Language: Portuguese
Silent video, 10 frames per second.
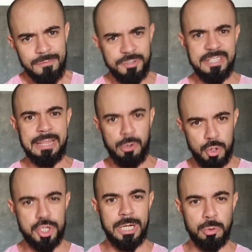você está
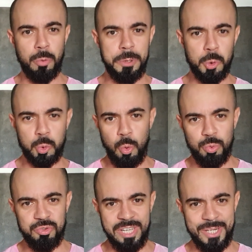gostando do Minuto
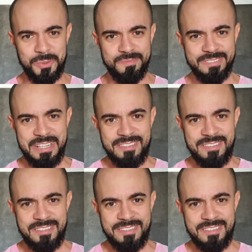Concurseiro?